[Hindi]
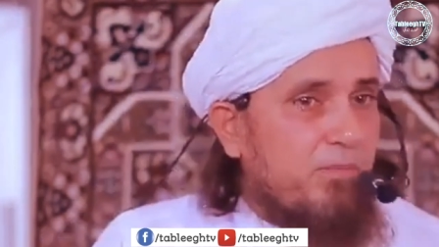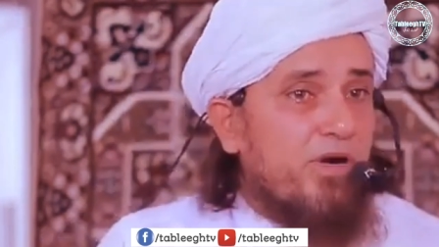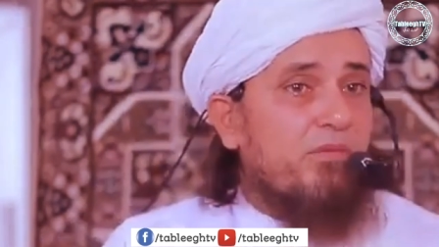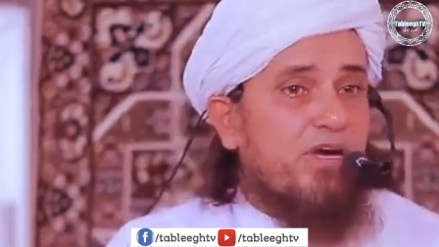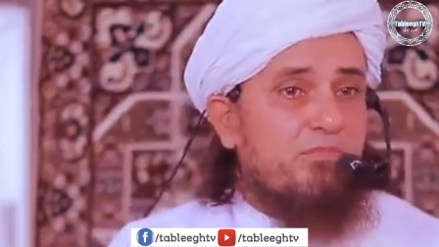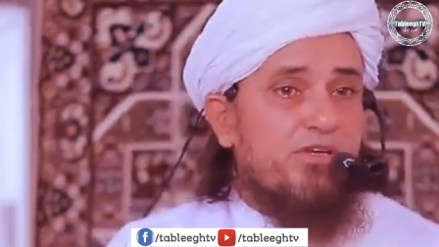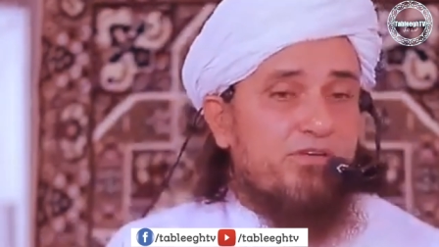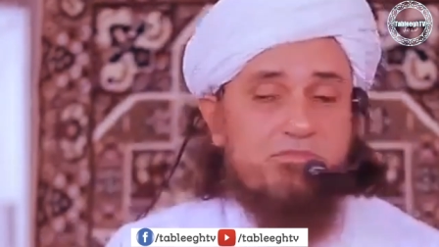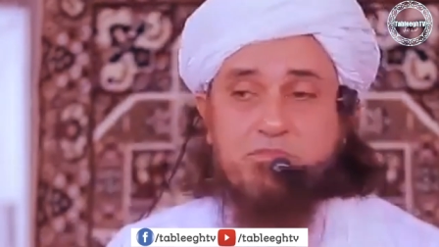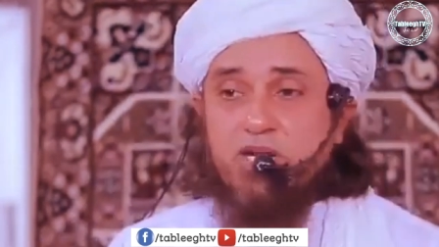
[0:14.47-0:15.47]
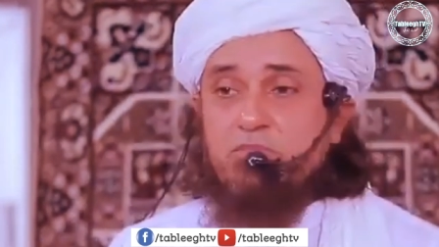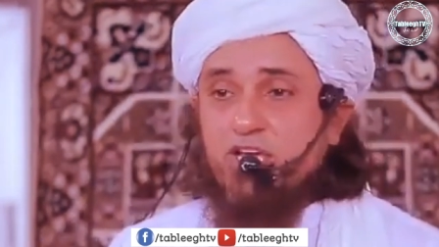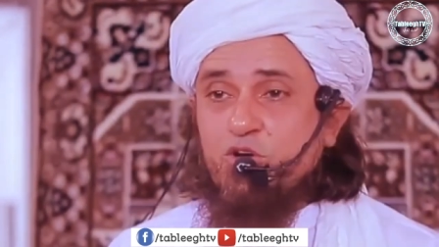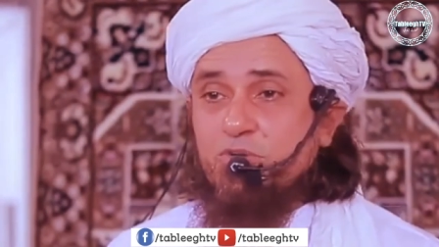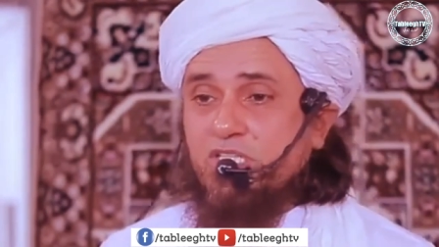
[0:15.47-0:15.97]
बड़े भाई मैं बड़े
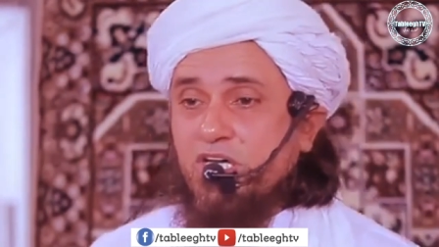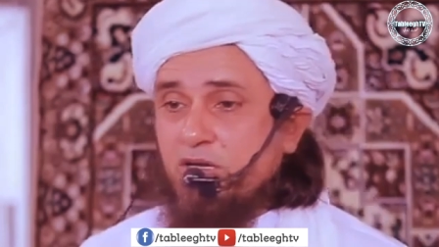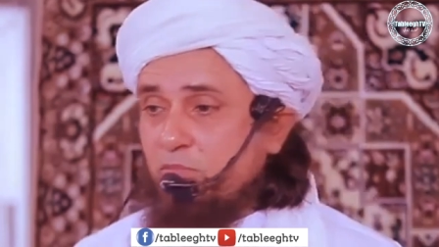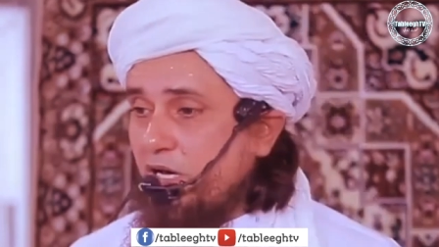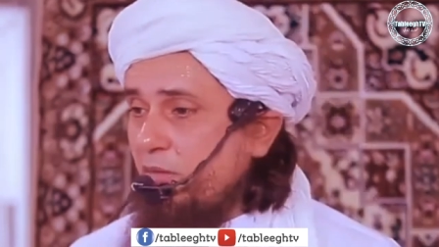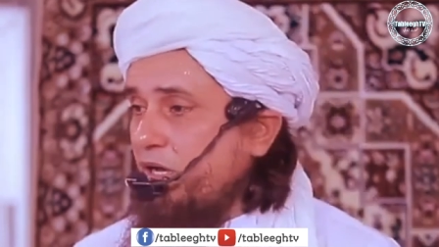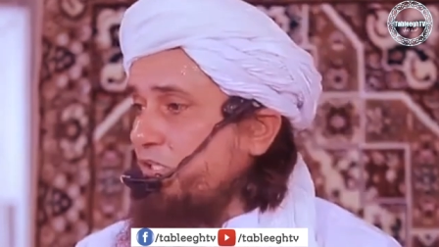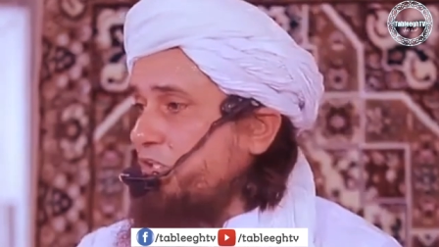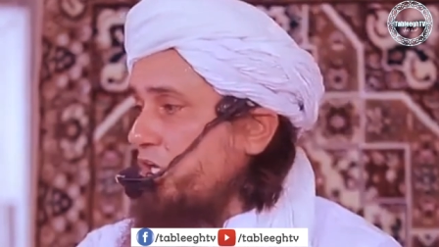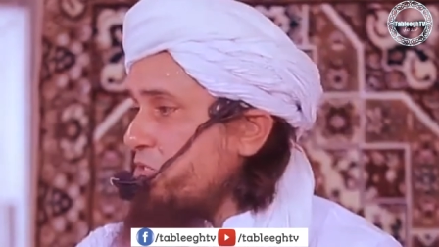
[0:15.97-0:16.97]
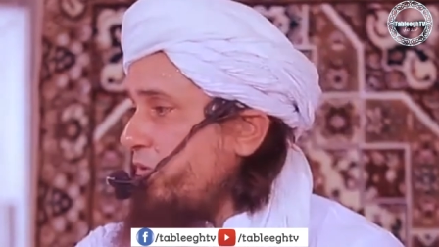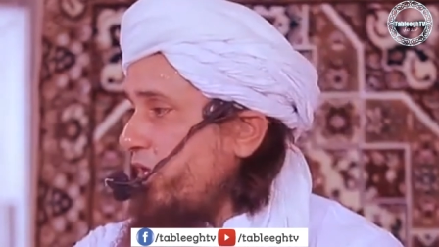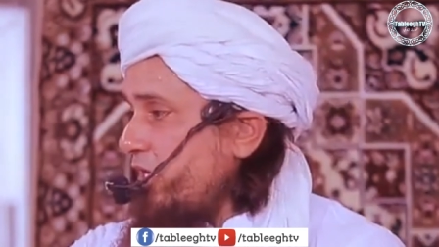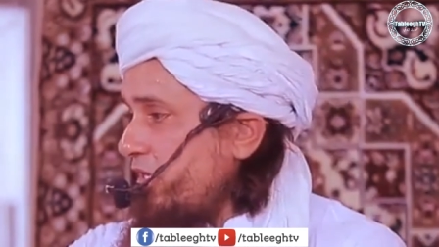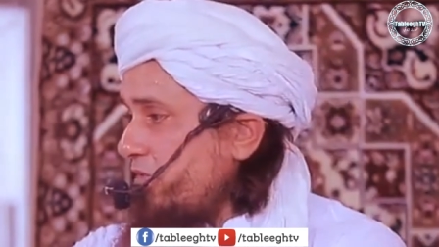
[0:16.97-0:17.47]
भाई को बताया बड़ा भाई तैश में
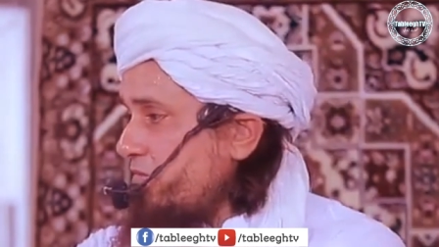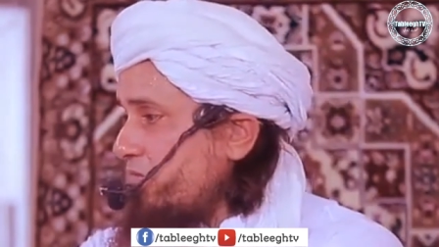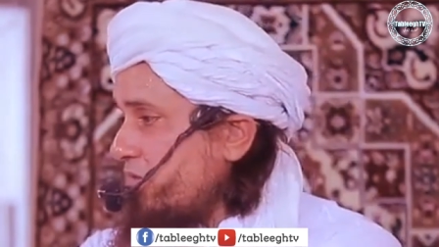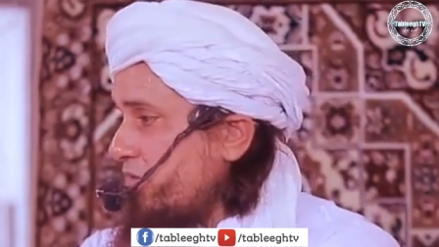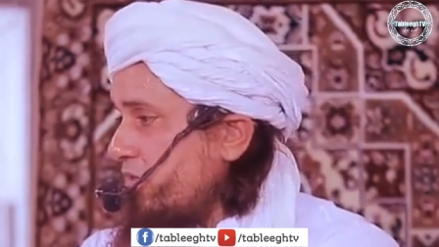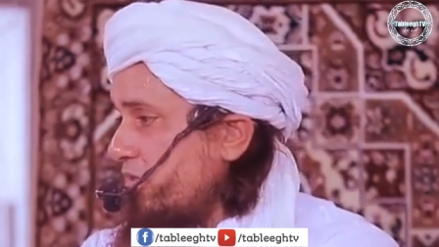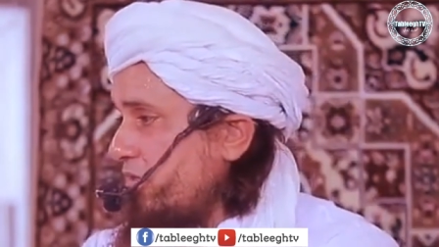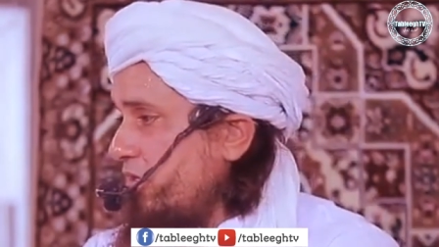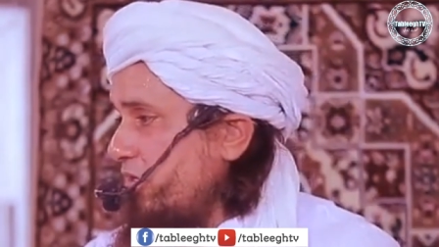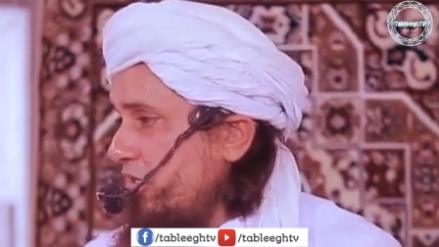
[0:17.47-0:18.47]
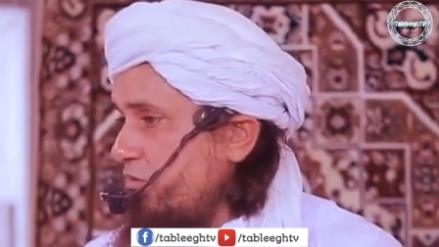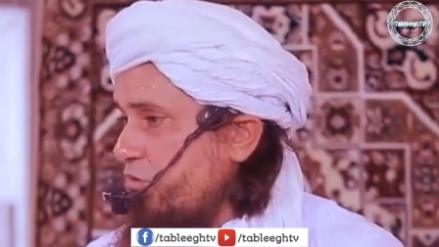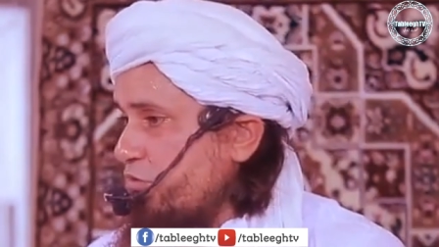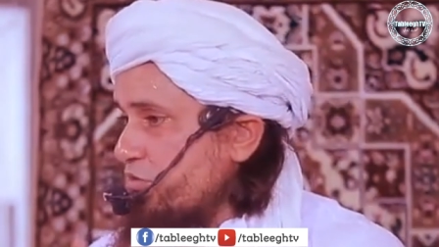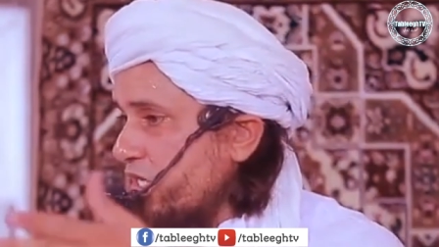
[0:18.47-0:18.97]
आ गया
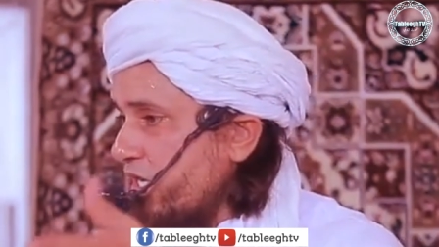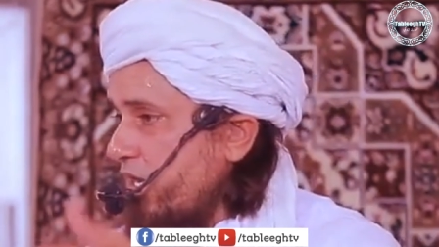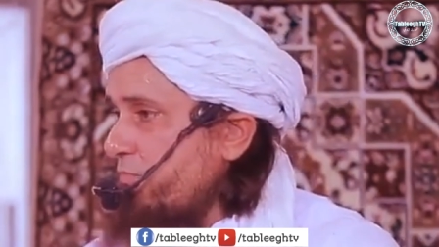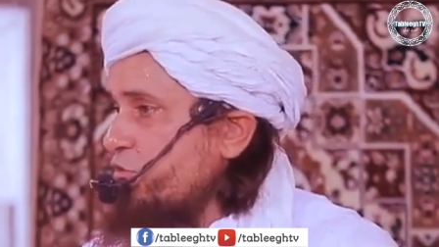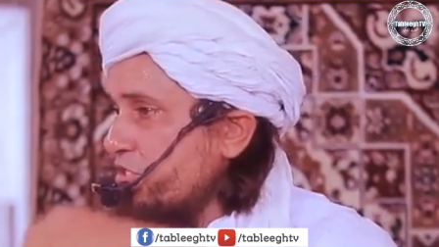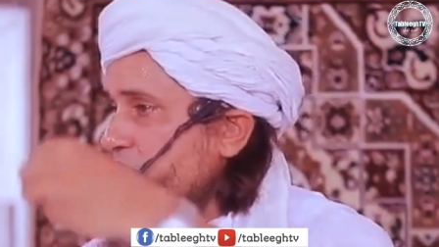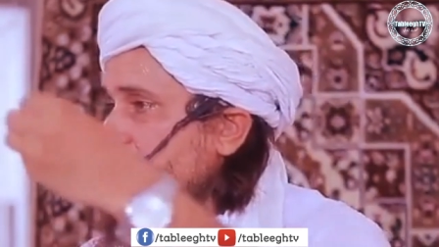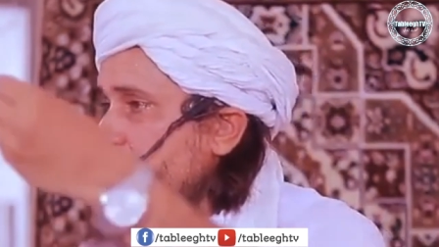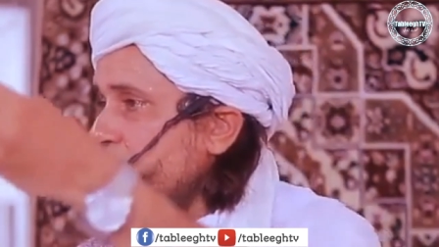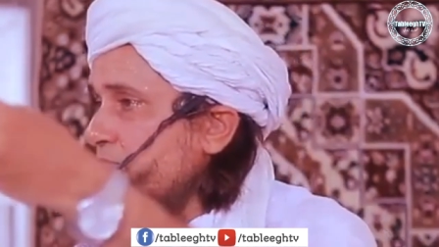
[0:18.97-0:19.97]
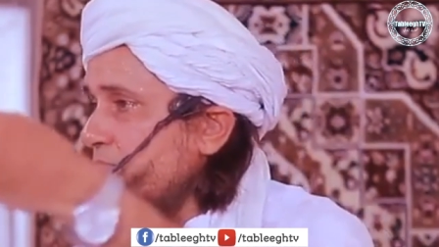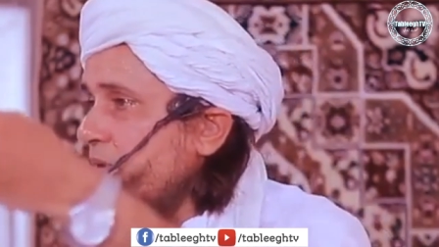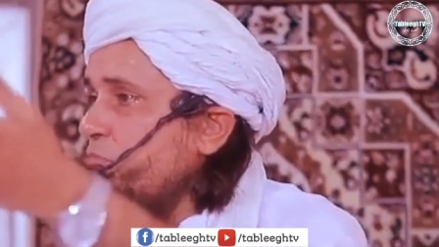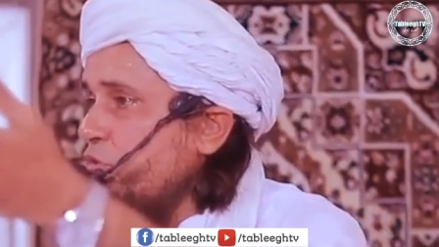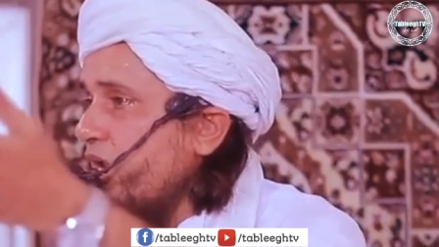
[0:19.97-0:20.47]
और उसका नाम उसका नाम
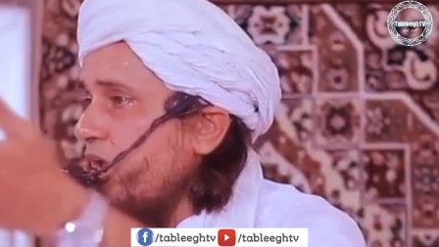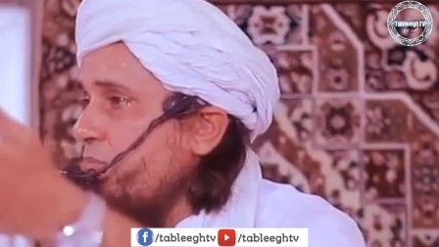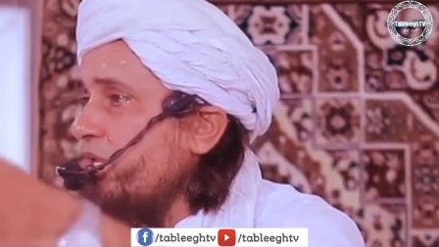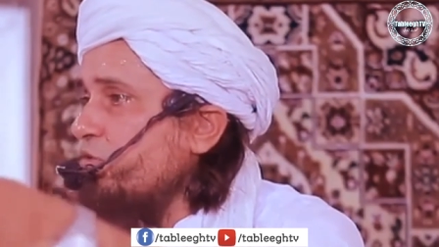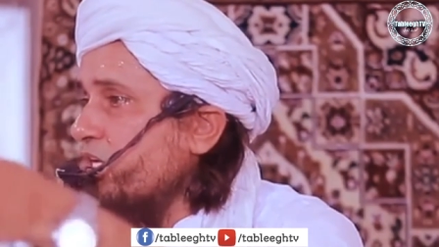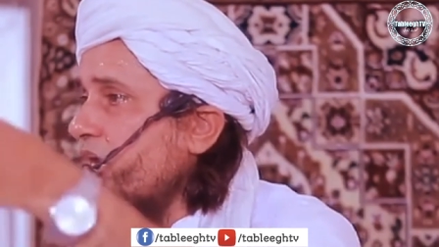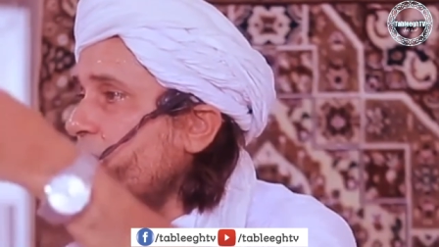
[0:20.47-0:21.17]
मैं पूरा नाम ले उसका